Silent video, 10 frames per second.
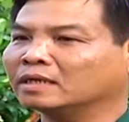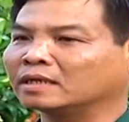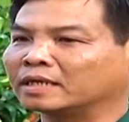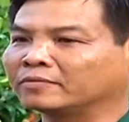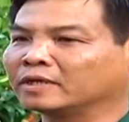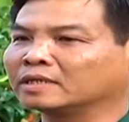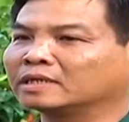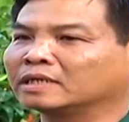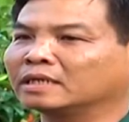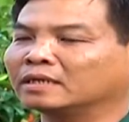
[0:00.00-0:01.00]
à, địa phương
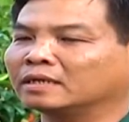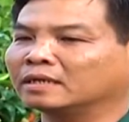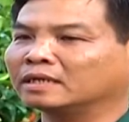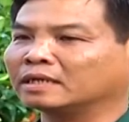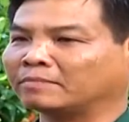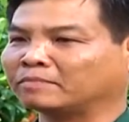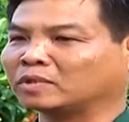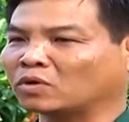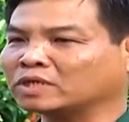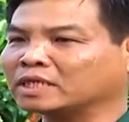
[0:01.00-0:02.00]
thăm
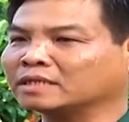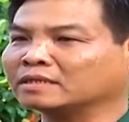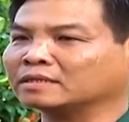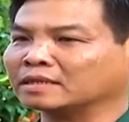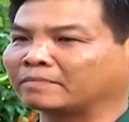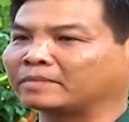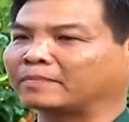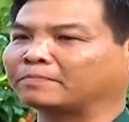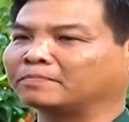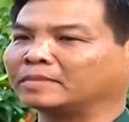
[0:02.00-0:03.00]
tổ chức thâm
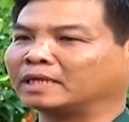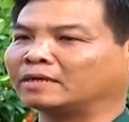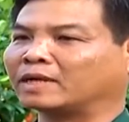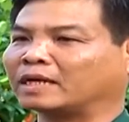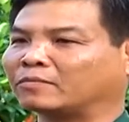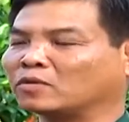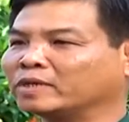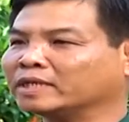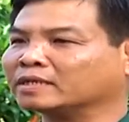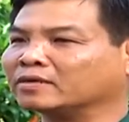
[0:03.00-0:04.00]
nhập và gặp
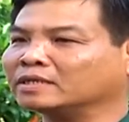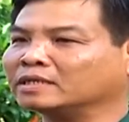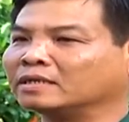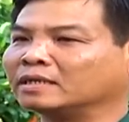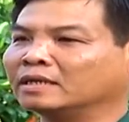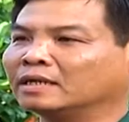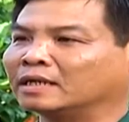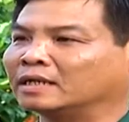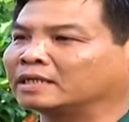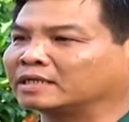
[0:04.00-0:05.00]
uống biết đối với
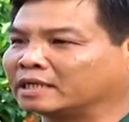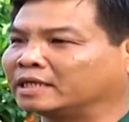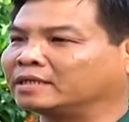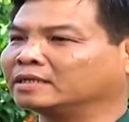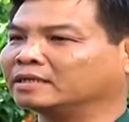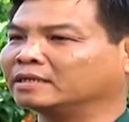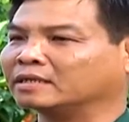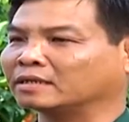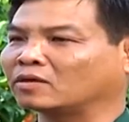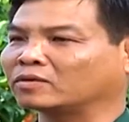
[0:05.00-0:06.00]
từng thanh niên,
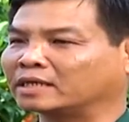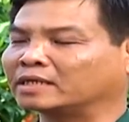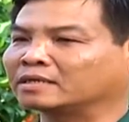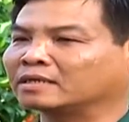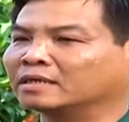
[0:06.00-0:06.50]
từng hộ gia đình.